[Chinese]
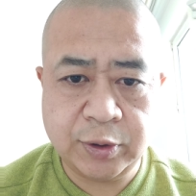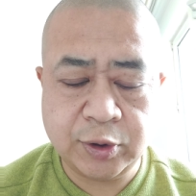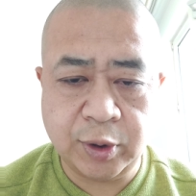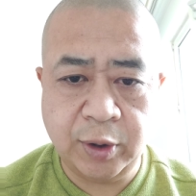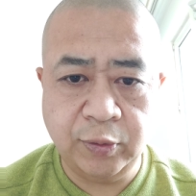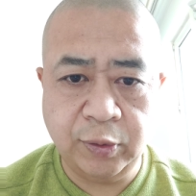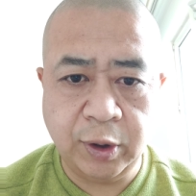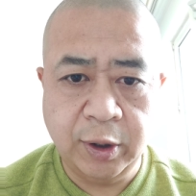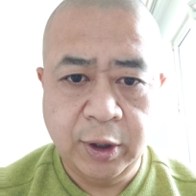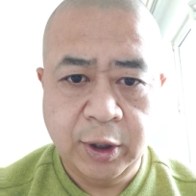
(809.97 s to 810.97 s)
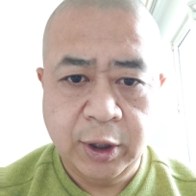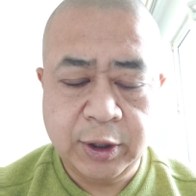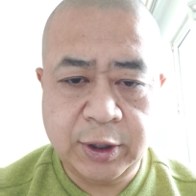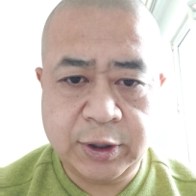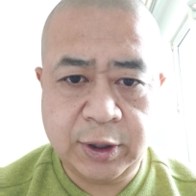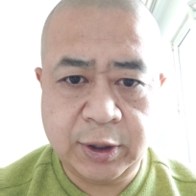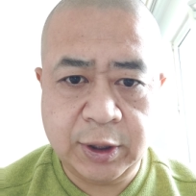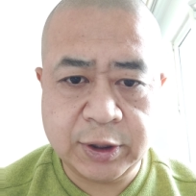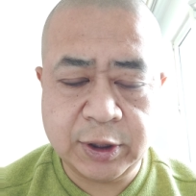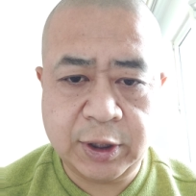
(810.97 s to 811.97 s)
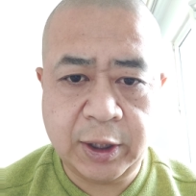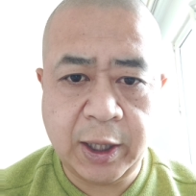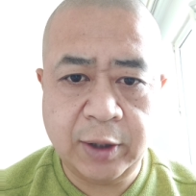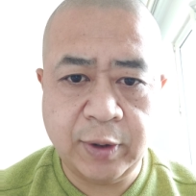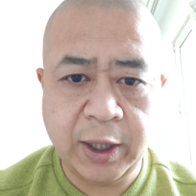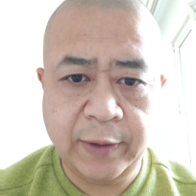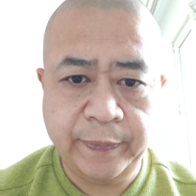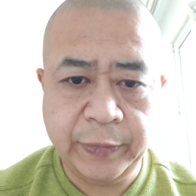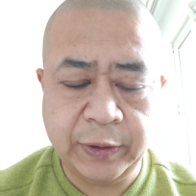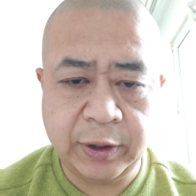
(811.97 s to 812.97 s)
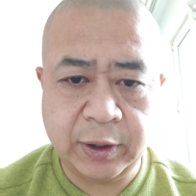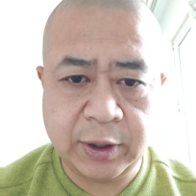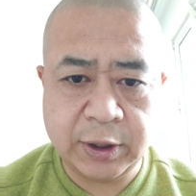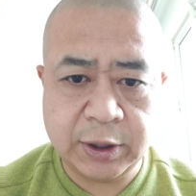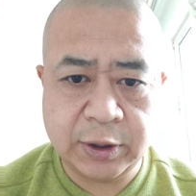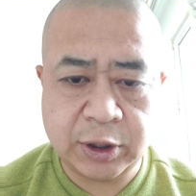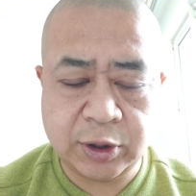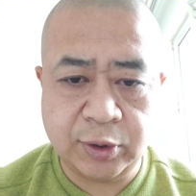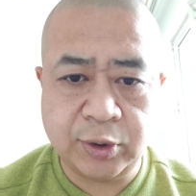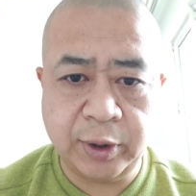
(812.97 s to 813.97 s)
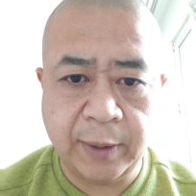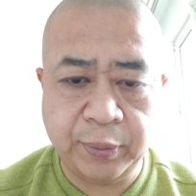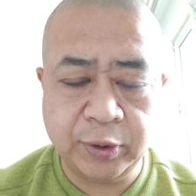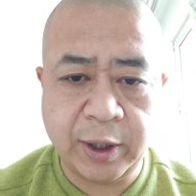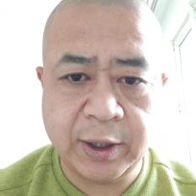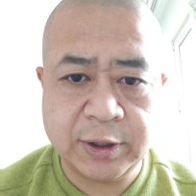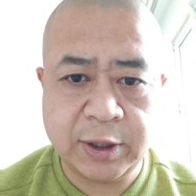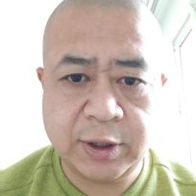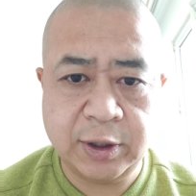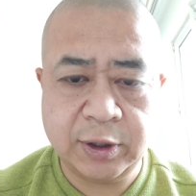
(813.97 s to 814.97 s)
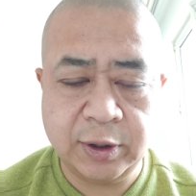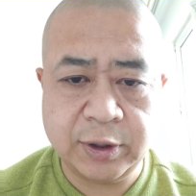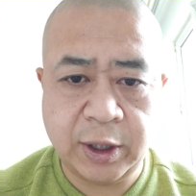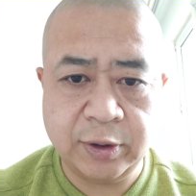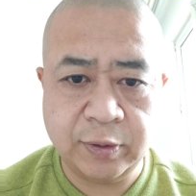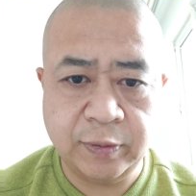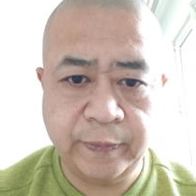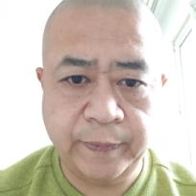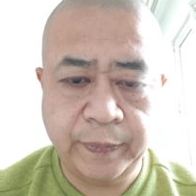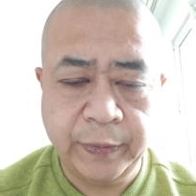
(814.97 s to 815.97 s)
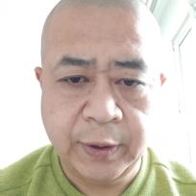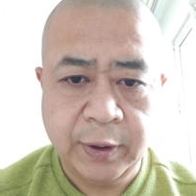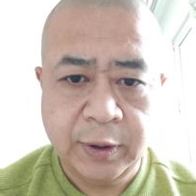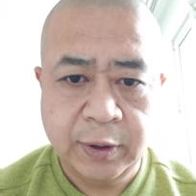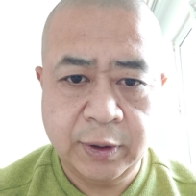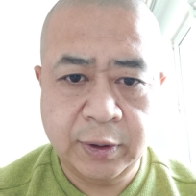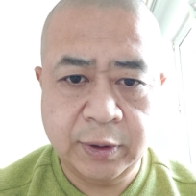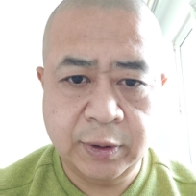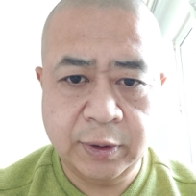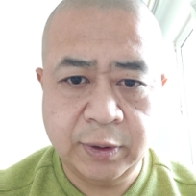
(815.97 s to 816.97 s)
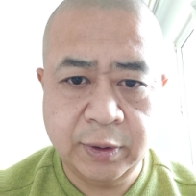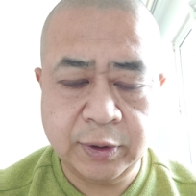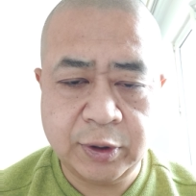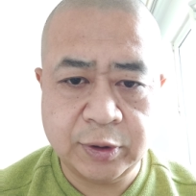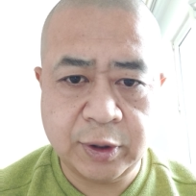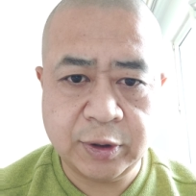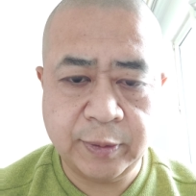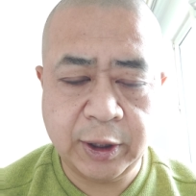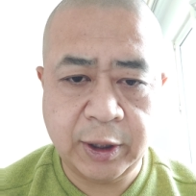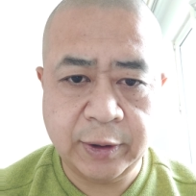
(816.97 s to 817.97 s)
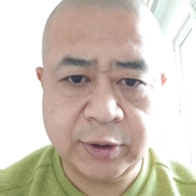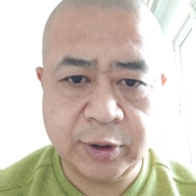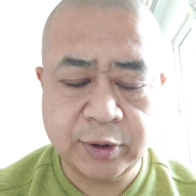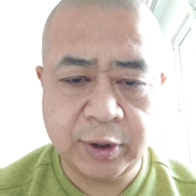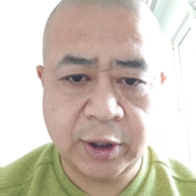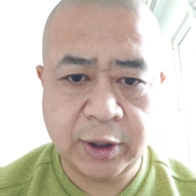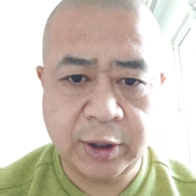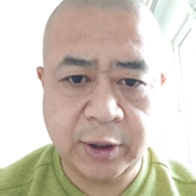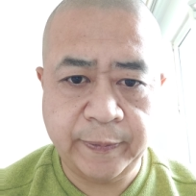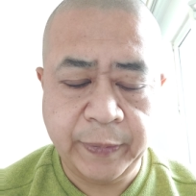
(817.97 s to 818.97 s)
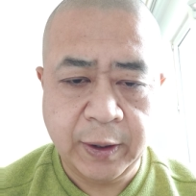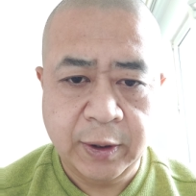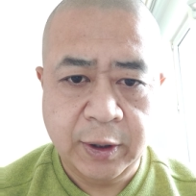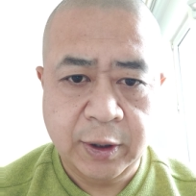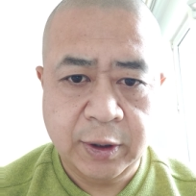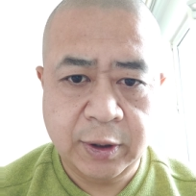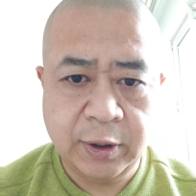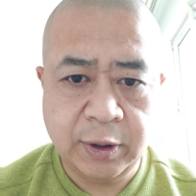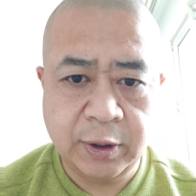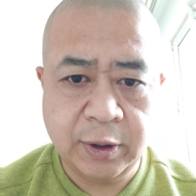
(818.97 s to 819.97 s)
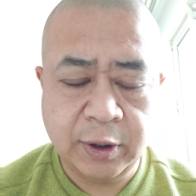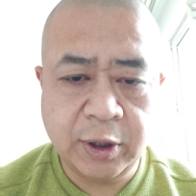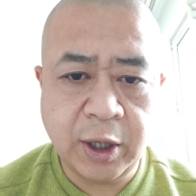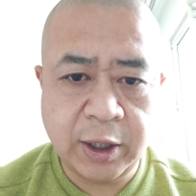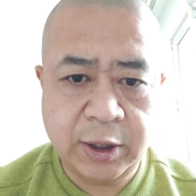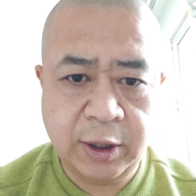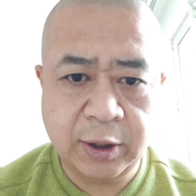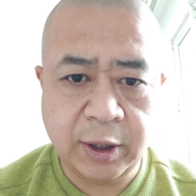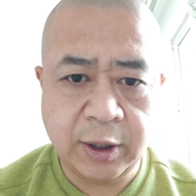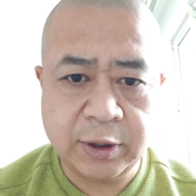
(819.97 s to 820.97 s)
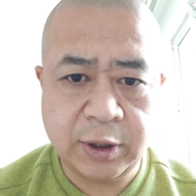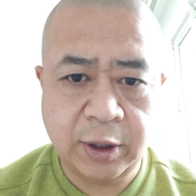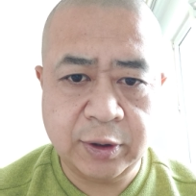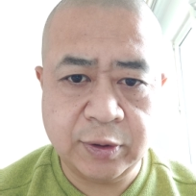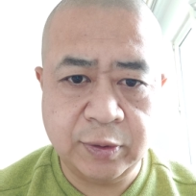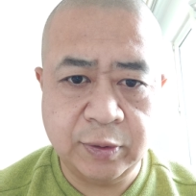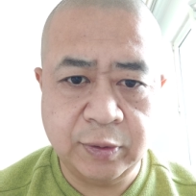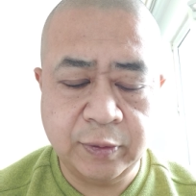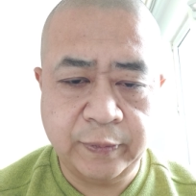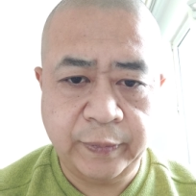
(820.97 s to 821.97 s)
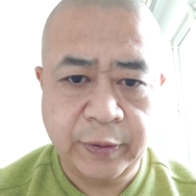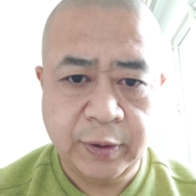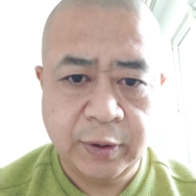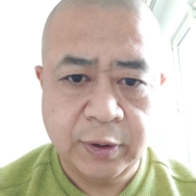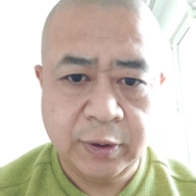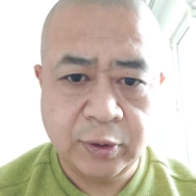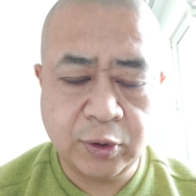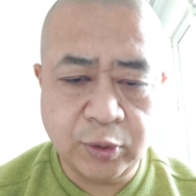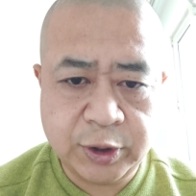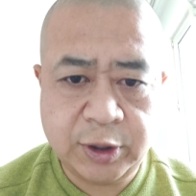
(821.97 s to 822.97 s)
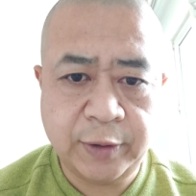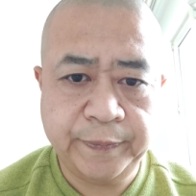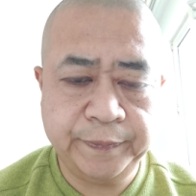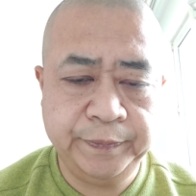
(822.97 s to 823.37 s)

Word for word: 税务以及你资金来源，持续的不断的在进行这种，呃，叫做什么呢？叫做呃恶意的这种攻击，